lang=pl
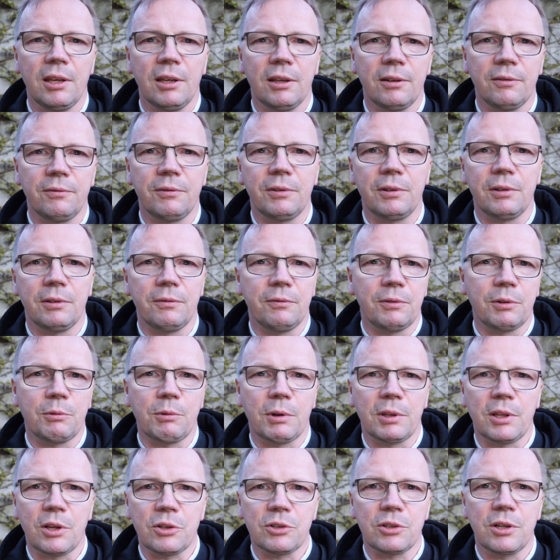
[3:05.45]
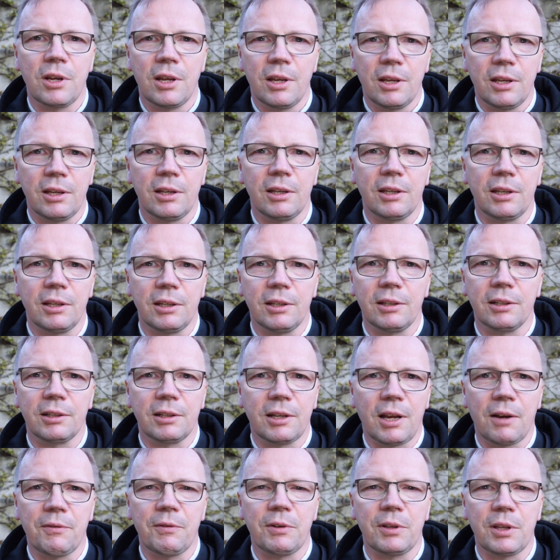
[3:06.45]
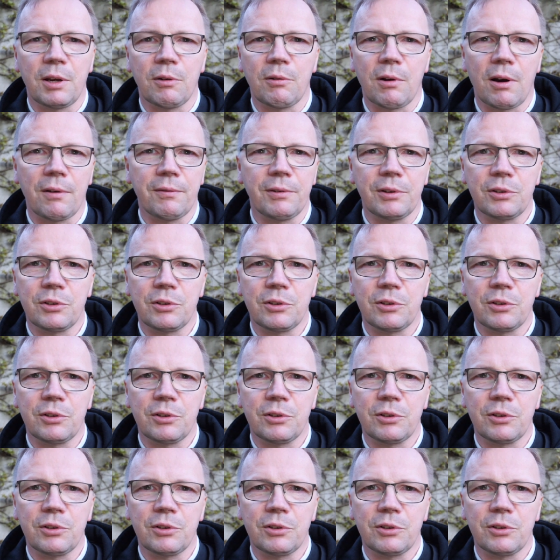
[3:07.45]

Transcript: Wy, wykładasz e, kawę na ławę,